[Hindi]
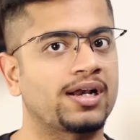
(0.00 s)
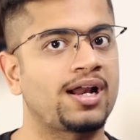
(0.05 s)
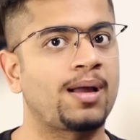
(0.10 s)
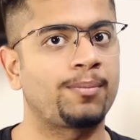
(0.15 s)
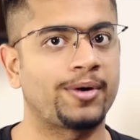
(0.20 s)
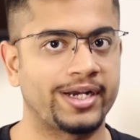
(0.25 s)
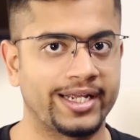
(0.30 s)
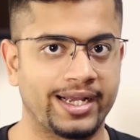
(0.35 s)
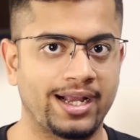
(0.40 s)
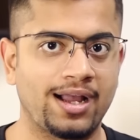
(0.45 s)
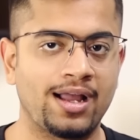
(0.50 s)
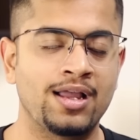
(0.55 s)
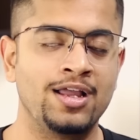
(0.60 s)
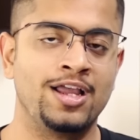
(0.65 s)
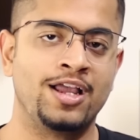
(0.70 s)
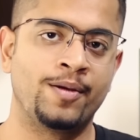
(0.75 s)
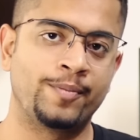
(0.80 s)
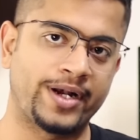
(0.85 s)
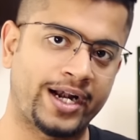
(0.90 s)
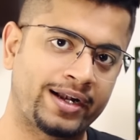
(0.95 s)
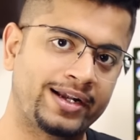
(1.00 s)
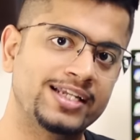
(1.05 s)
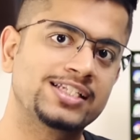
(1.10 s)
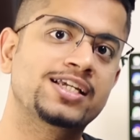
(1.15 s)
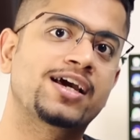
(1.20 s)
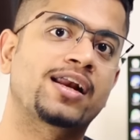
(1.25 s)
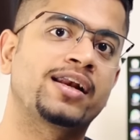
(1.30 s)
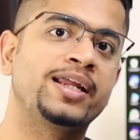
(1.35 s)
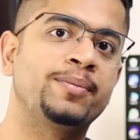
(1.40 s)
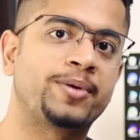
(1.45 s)
करना पड़ेगा प्रैक्टिस
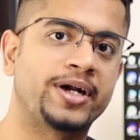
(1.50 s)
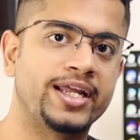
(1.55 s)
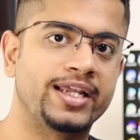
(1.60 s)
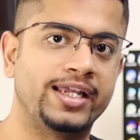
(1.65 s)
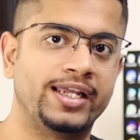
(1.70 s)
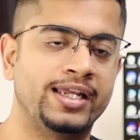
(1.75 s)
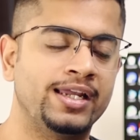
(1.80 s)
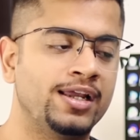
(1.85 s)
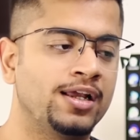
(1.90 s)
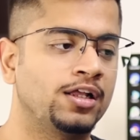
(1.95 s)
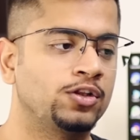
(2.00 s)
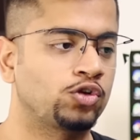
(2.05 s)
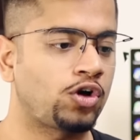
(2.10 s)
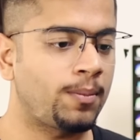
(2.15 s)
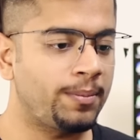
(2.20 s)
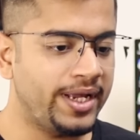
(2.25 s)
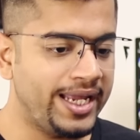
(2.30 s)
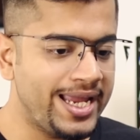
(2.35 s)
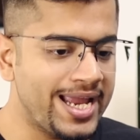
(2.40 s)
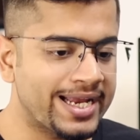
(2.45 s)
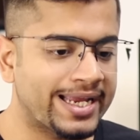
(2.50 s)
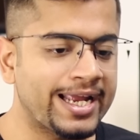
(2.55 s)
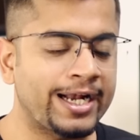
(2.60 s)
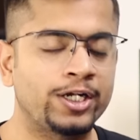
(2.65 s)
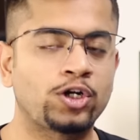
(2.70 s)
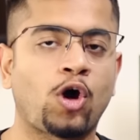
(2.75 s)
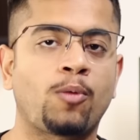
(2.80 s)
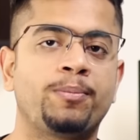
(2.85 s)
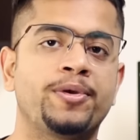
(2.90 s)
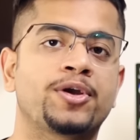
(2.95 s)
करनी पड़ेगी तो आप एक
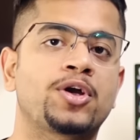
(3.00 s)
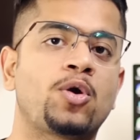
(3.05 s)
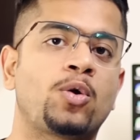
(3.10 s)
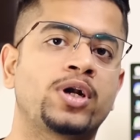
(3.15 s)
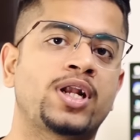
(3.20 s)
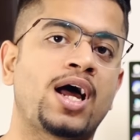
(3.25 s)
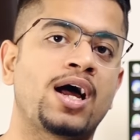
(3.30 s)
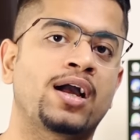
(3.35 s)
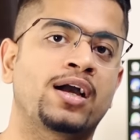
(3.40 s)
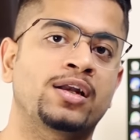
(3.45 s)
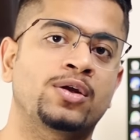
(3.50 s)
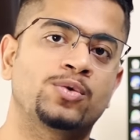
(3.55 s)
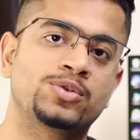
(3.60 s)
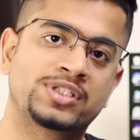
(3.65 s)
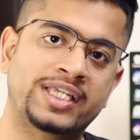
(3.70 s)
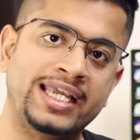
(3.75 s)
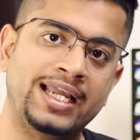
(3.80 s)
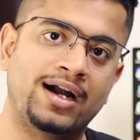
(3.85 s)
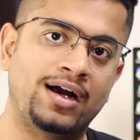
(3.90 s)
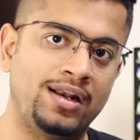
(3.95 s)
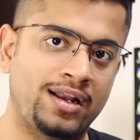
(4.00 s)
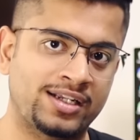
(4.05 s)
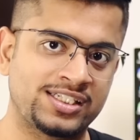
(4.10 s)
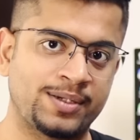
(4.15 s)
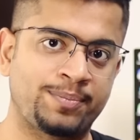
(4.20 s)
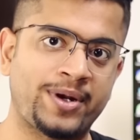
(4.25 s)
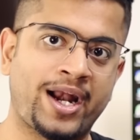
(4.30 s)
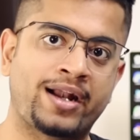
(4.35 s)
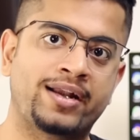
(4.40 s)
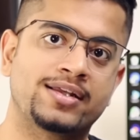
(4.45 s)
एक टॉपिक को उठाकर उसकी अलग
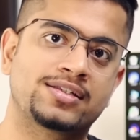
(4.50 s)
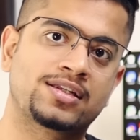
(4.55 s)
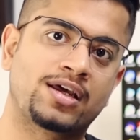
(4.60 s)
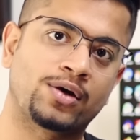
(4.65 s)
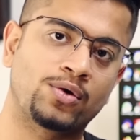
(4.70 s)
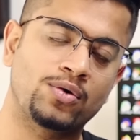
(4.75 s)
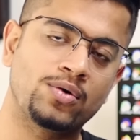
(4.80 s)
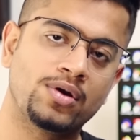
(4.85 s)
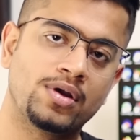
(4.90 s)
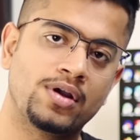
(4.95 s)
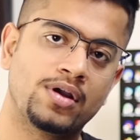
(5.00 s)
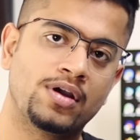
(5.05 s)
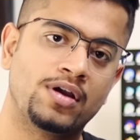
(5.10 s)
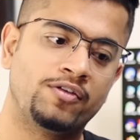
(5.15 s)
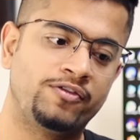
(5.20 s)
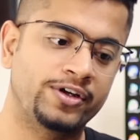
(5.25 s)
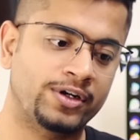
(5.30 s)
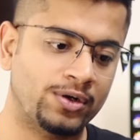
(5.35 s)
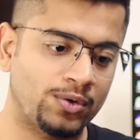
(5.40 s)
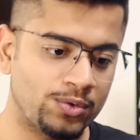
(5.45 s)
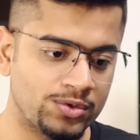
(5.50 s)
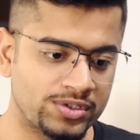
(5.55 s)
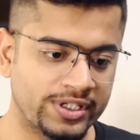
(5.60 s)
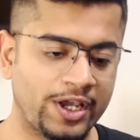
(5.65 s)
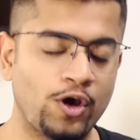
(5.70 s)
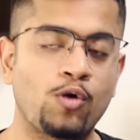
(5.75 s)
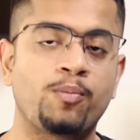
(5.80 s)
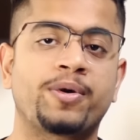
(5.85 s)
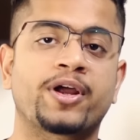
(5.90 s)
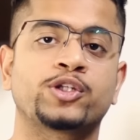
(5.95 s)
से प्रैक्टिस करो फिर
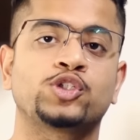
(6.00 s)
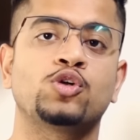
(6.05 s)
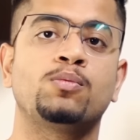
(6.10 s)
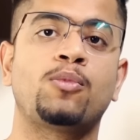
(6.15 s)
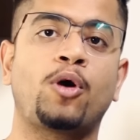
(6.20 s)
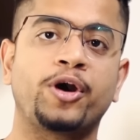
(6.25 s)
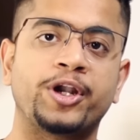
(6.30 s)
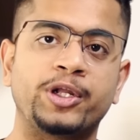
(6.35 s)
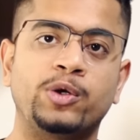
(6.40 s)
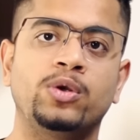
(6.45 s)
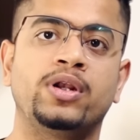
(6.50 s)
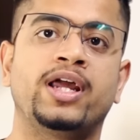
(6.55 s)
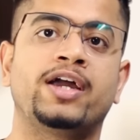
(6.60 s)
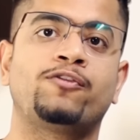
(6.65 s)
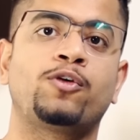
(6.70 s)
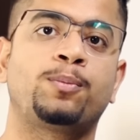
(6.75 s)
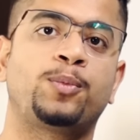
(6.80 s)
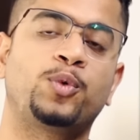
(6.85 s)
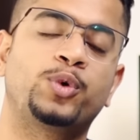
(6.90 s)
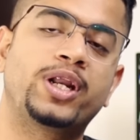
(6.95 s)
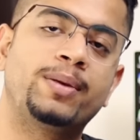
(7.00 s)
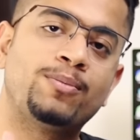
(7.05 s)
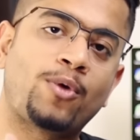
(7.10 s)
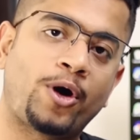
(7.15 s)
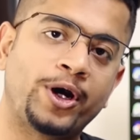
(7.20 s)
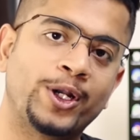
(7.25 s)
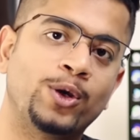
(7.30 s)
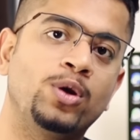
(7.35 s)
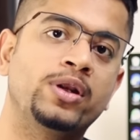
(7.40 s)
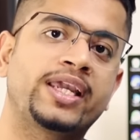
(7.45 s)
उसके ऊपर जो मॉड्यूल है वो पूरे
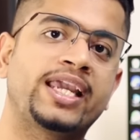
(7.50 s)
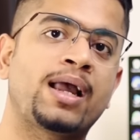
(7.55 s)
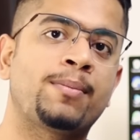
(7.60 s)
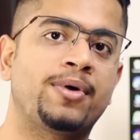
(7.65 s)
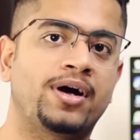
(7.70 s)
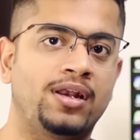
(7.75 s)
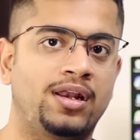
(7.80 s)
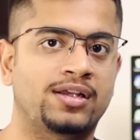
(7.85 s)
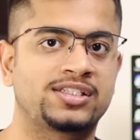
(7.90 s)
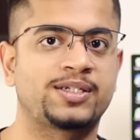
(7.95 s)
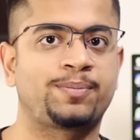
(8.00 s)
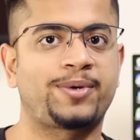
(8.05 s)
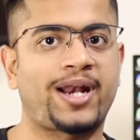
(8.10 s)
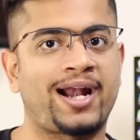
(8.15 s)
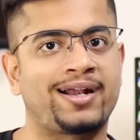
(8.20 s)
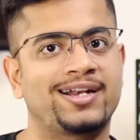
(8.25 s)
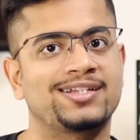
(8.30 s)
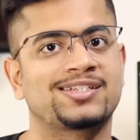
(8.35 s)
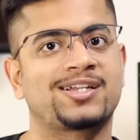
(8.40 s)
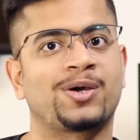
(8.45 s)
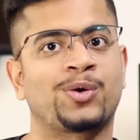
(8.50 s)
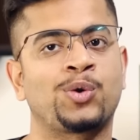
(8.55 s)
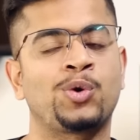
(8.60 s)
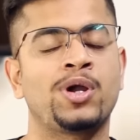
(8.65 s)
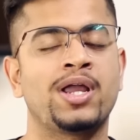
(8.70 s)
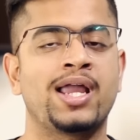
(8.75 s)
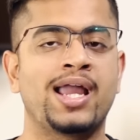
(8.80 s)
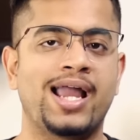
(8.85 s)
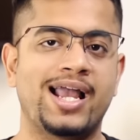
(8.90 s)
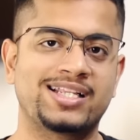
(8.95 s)
मॉड्यूल की आप अलग से प्रैक्टिस करो
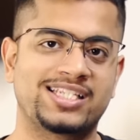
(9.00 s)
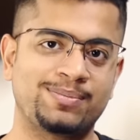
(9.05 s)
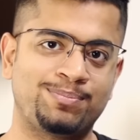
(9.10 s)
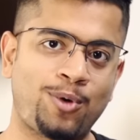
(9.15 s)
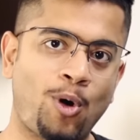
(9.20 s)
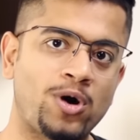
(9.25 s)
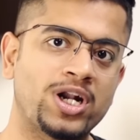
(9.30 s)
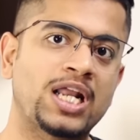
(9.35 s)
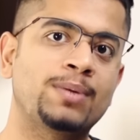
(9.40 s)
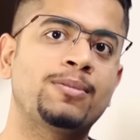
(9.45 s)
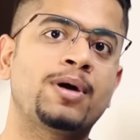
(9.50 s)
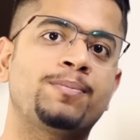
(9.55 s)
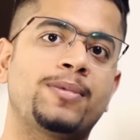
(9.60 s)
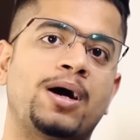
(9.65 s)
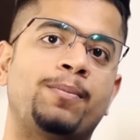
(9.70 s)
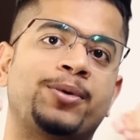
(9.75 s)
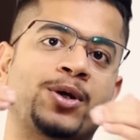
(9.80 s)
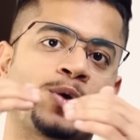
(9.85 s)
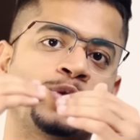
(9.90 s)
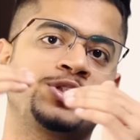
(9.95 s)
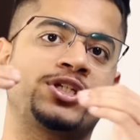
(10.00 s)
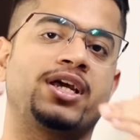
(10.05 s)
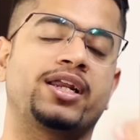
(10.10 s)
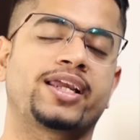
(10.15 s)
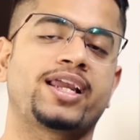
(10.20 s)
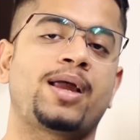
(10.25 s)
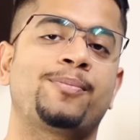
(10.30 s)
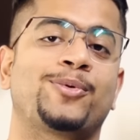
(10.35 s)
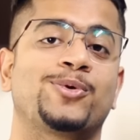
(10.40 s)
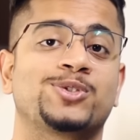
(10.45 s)
ऐसे बॉटम अप अप्रोच
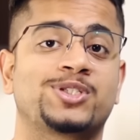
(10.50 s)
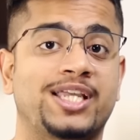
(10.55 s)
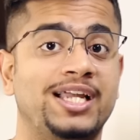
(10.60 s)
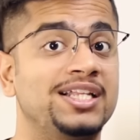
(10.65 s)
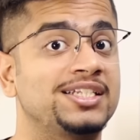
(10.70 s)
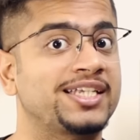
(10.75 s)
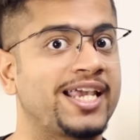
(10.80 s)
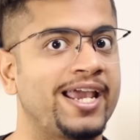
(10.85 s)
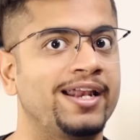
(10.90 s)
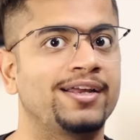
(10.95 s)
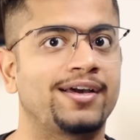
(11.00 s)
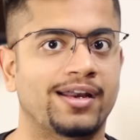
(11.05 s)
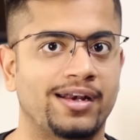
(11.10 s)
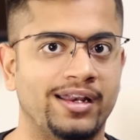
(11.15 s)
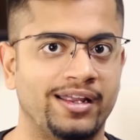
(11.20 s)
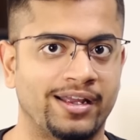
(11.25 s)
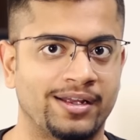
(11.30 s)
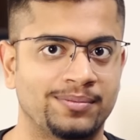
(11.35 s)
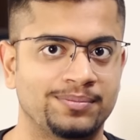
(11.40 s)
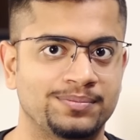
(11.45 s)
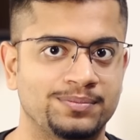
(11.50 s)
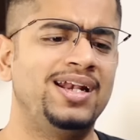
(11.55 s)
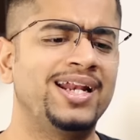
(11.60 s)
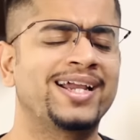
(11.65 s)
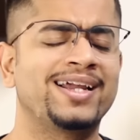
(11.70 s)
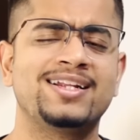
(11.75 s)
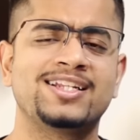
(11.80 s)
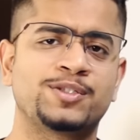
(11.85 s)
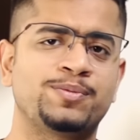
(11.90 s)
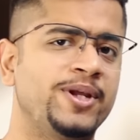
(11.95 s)
करके आपको स्किल्स गेन करनी है
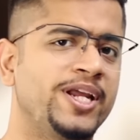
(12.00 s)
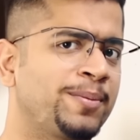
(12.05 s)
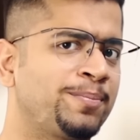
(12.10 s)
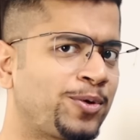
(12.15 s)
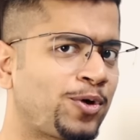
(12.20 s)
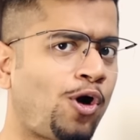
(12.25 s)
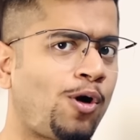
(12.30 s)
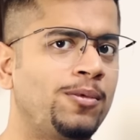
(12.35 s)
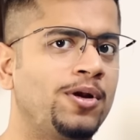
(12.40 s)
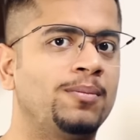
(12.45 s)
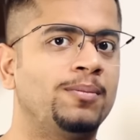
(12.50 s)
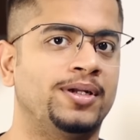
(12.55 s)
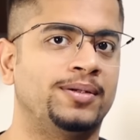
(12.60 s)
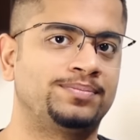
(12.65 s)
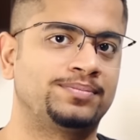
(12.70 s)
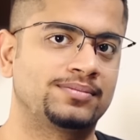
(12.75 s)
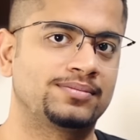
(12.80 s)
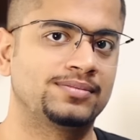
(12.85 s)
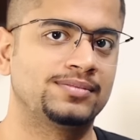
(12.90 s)
लेकिन इसमें एक प्रॉब्लम है